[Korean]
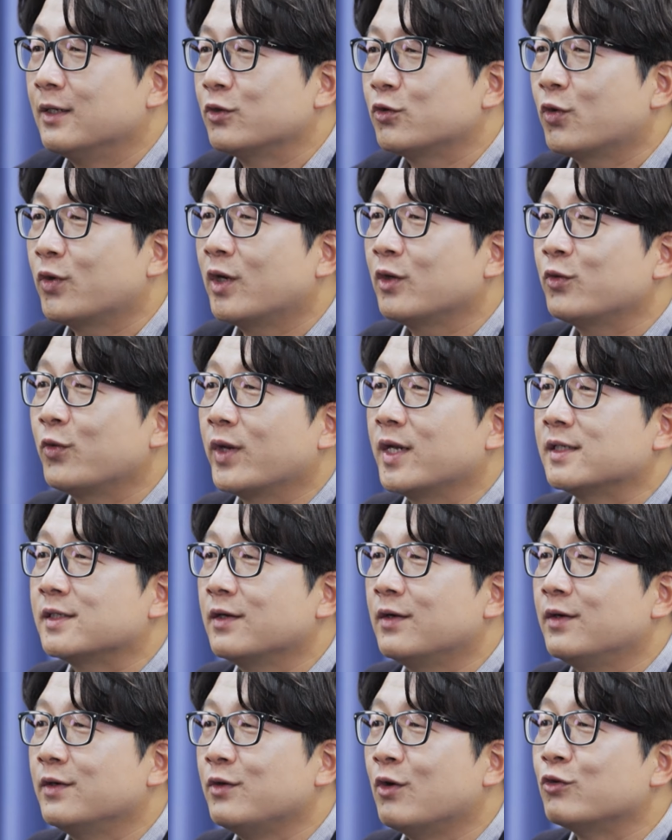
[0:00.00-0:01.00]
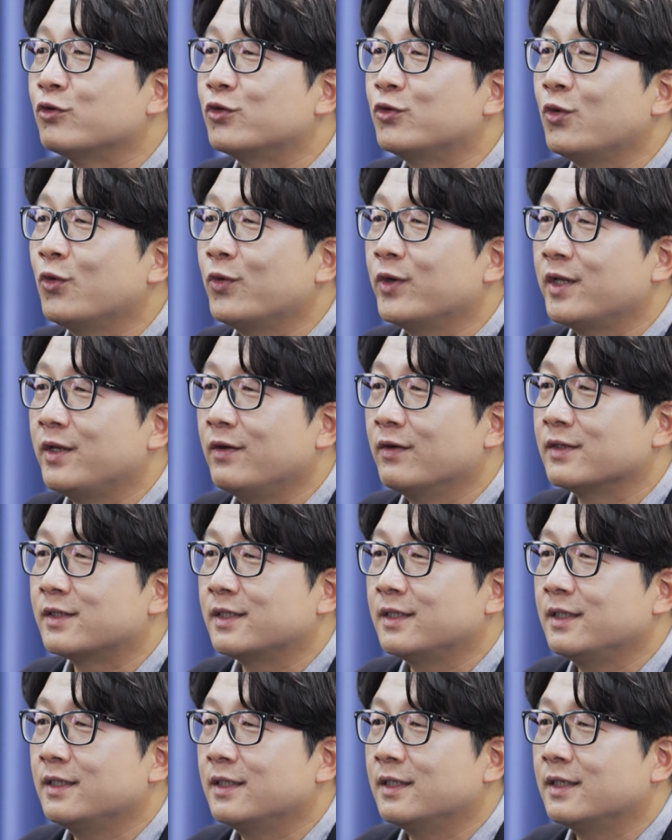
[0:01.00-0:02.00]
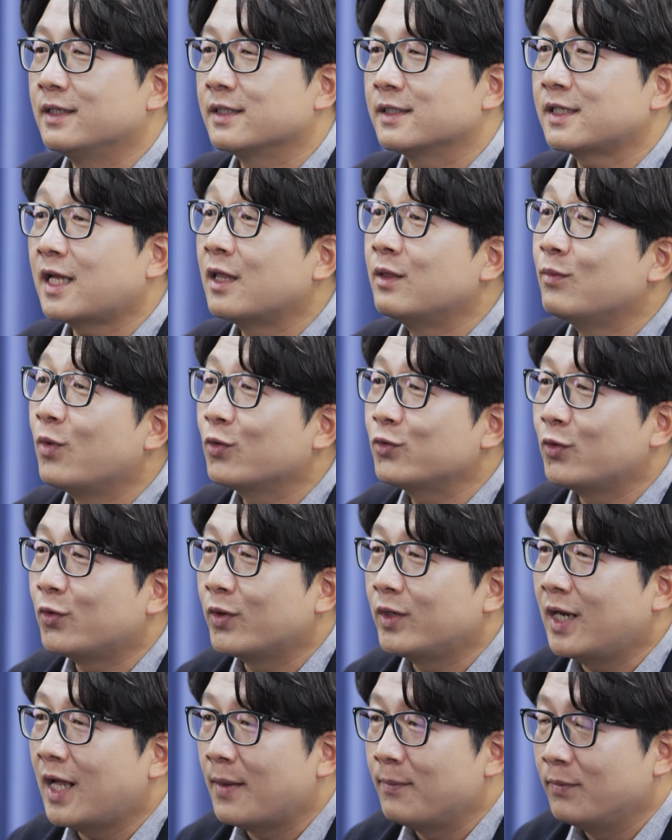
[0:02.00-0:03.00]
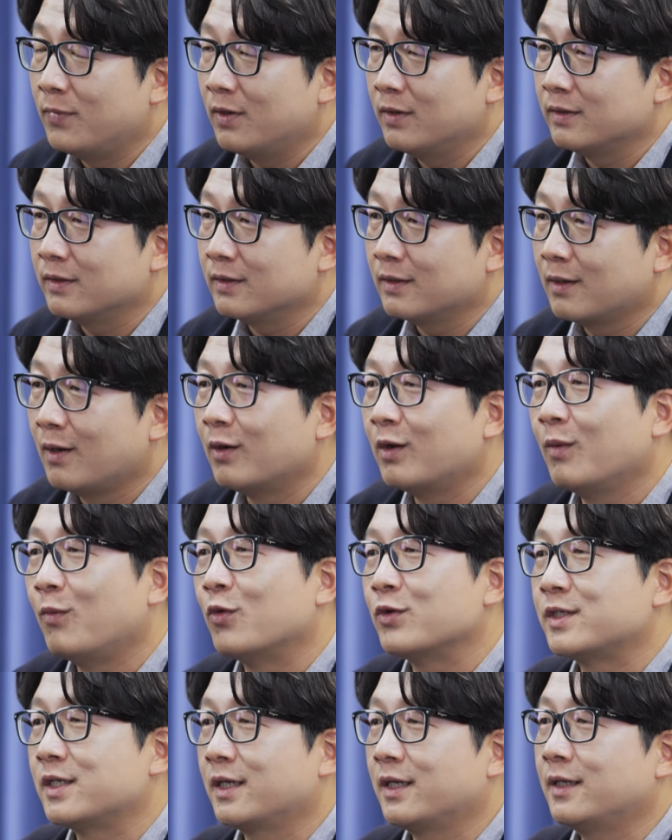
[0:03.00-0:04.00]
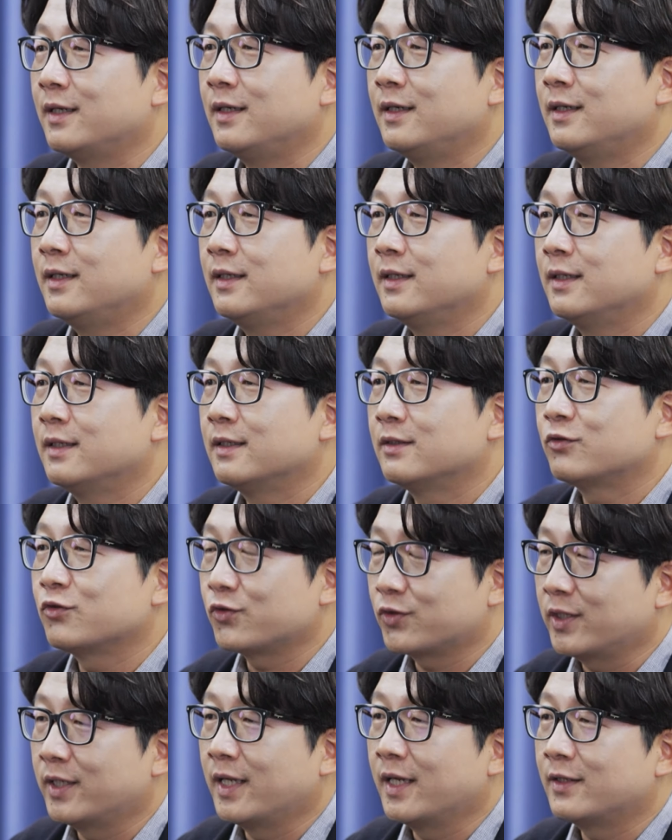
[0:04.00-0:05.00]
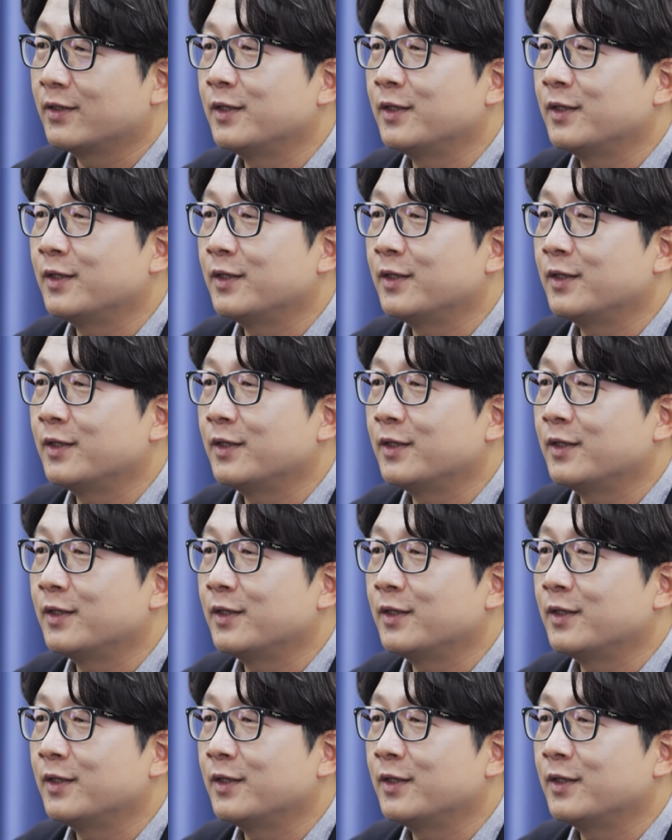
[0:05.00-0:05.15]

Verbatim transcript: 초량동에서 영주동으로 이어지는 산복도로를 한번 걸어보시기를 추천해